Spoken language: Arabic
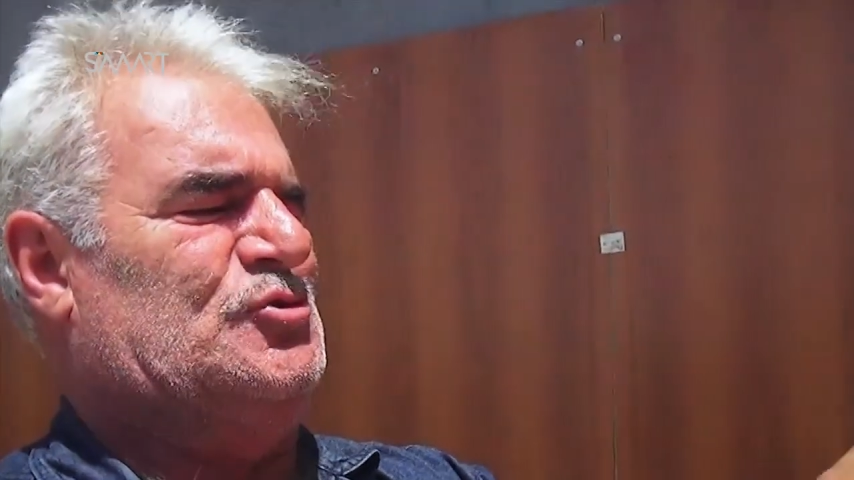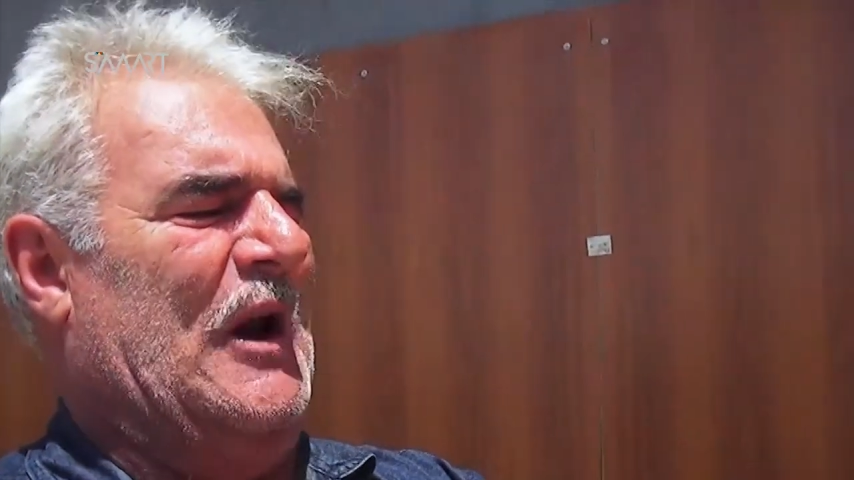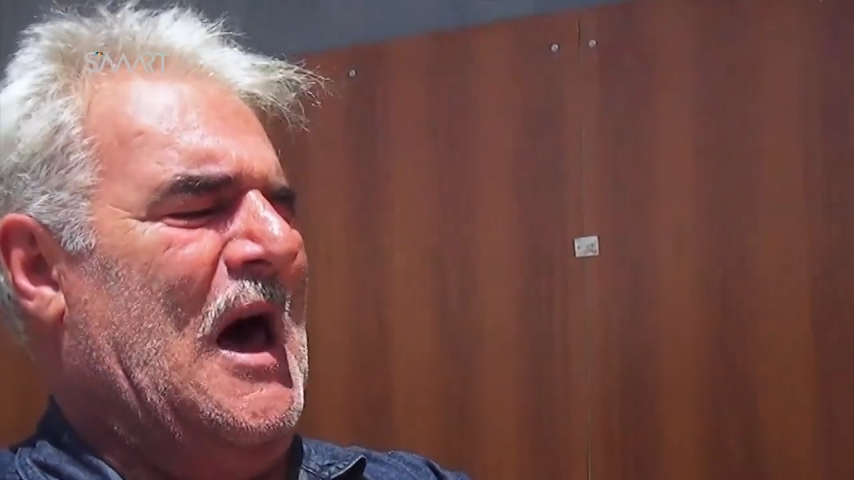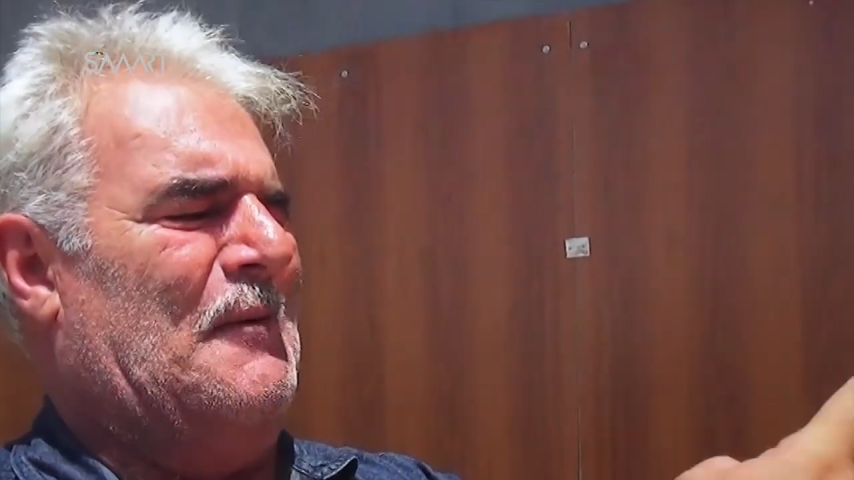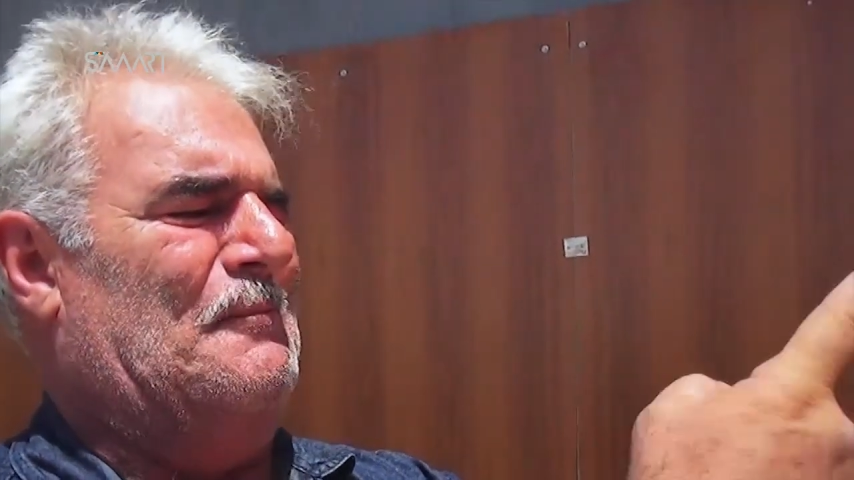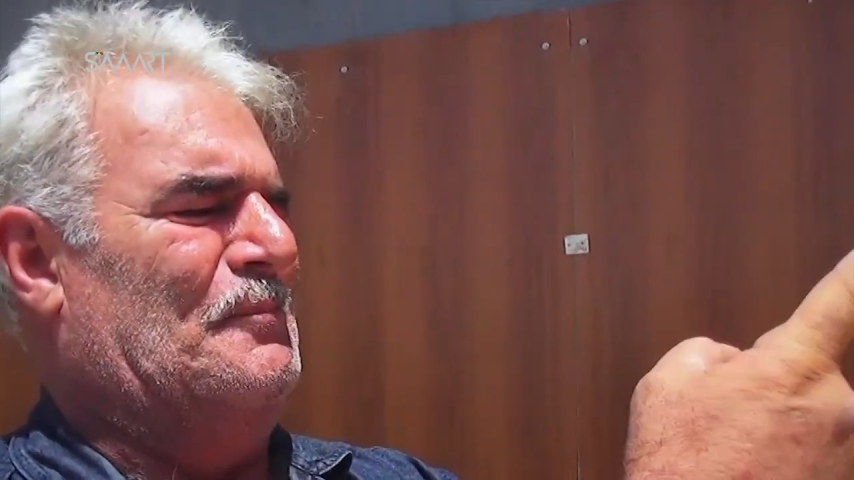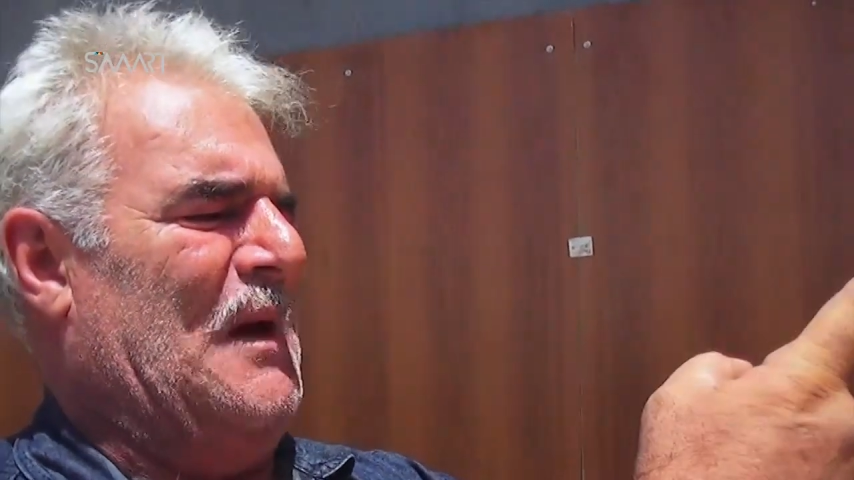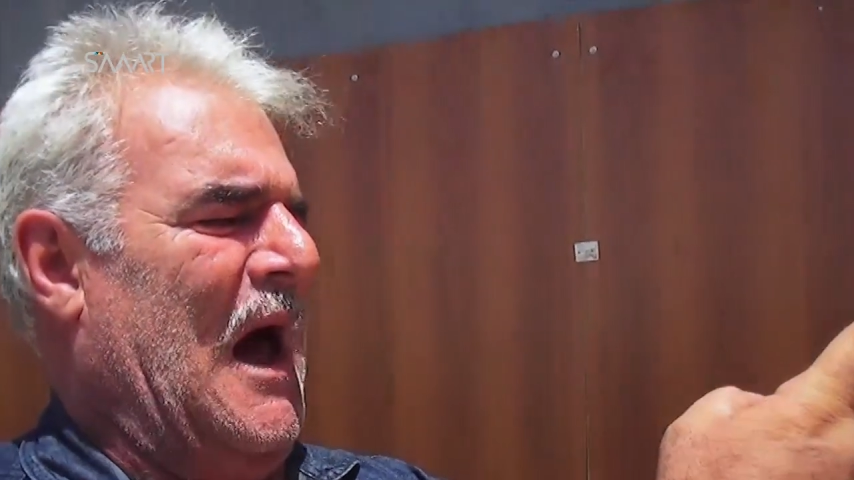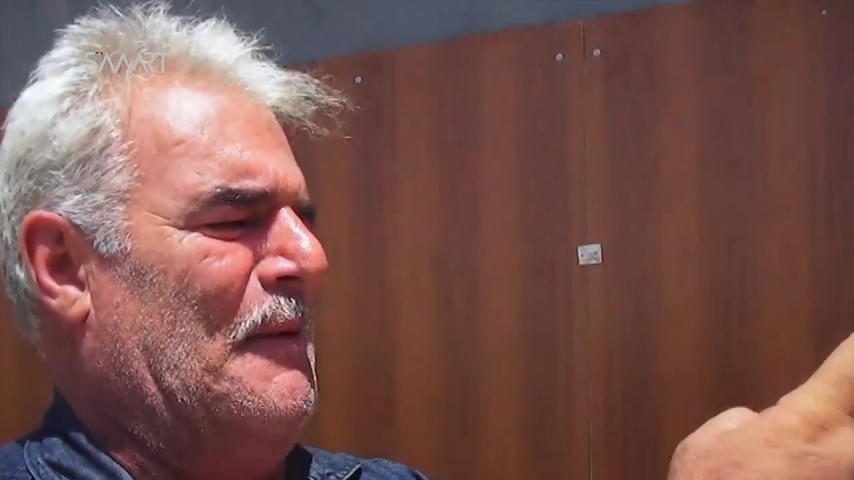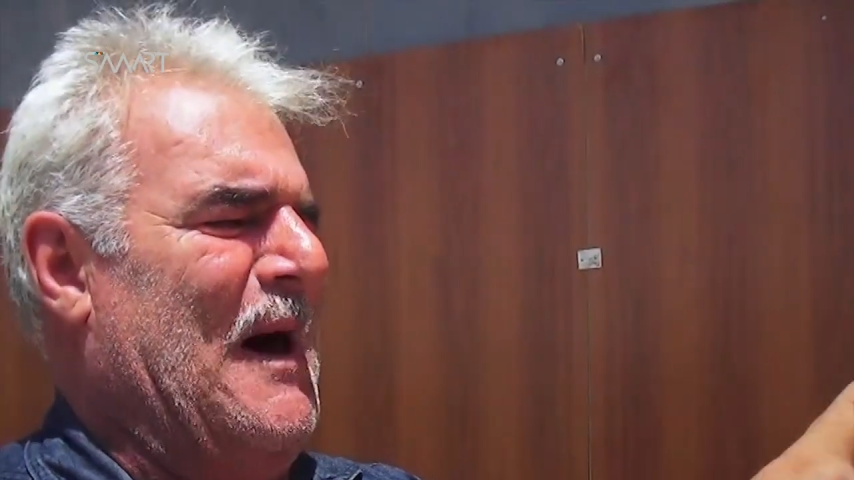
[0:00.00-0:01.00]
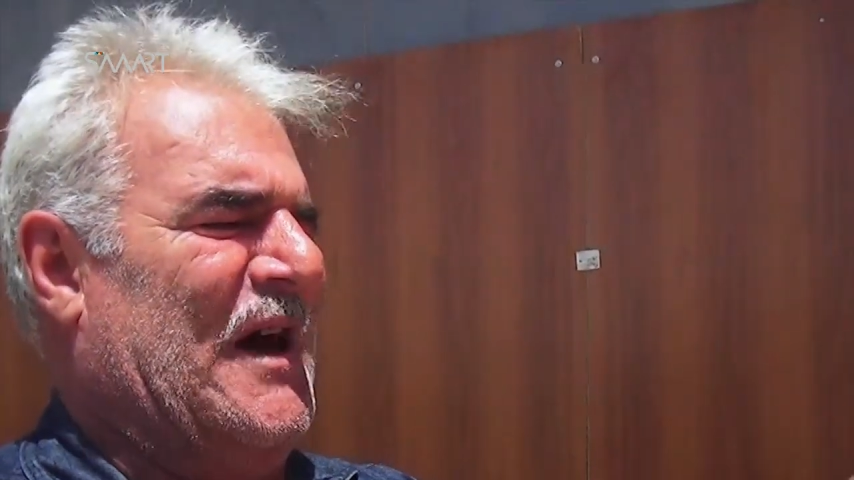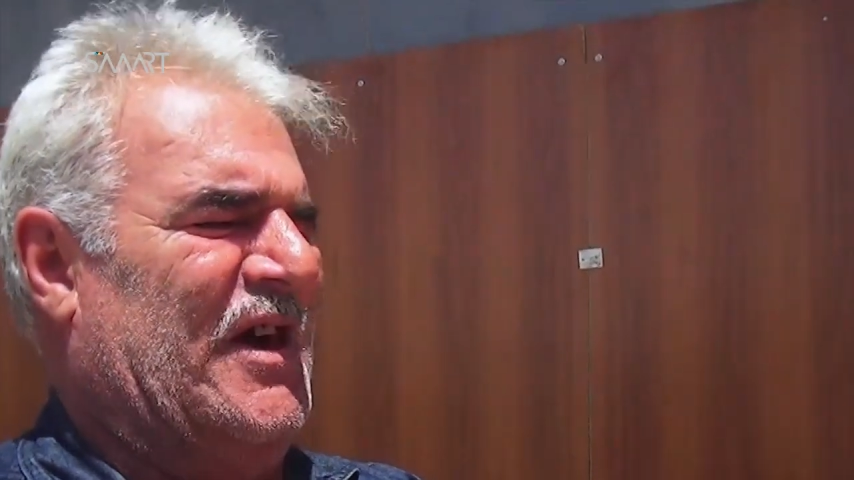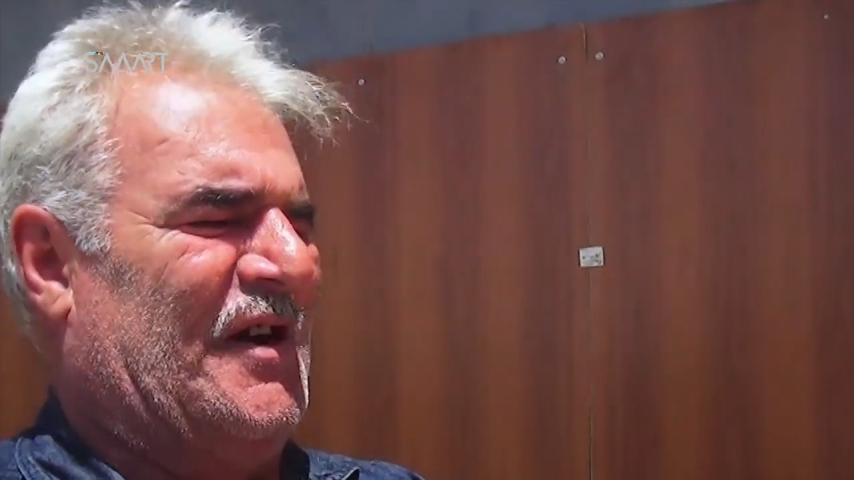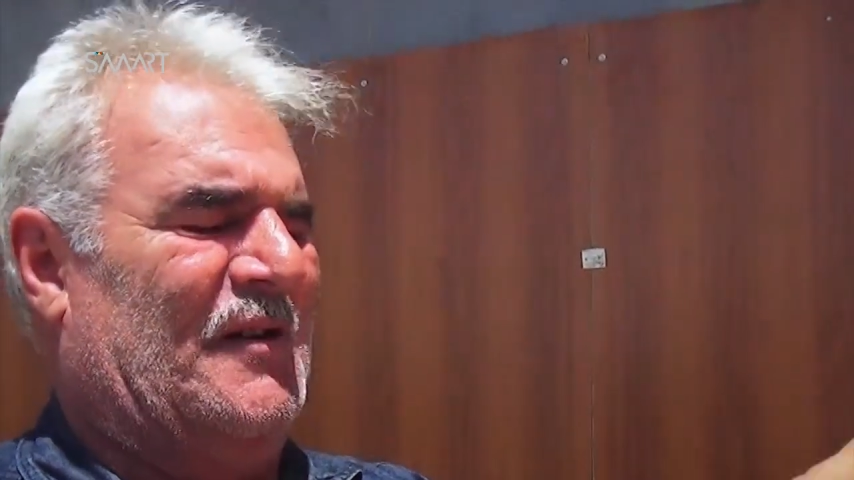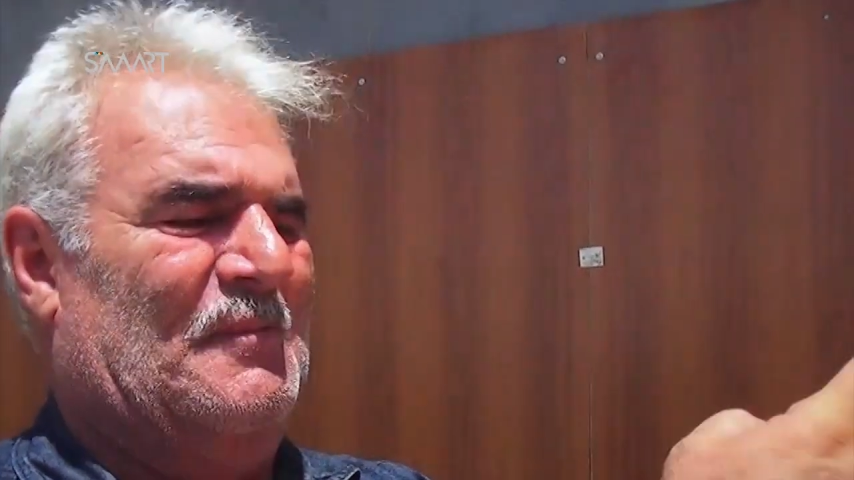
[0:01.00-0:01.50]
الدولاب على
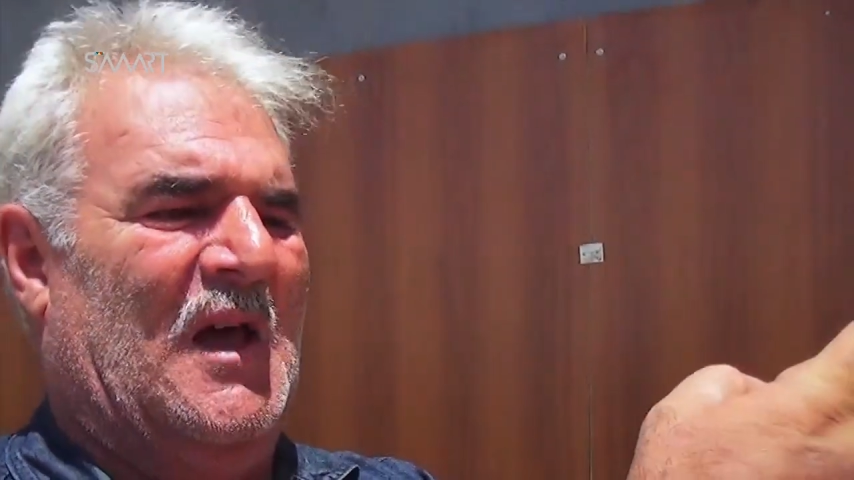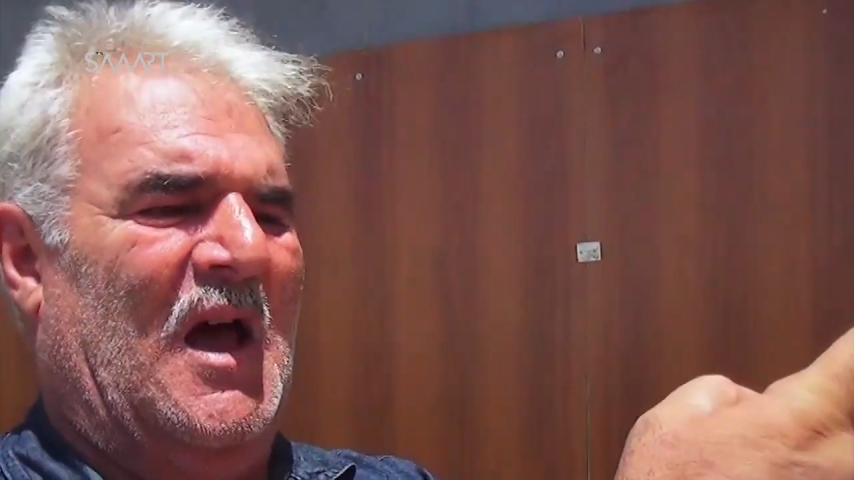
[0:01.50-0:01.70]
الباقر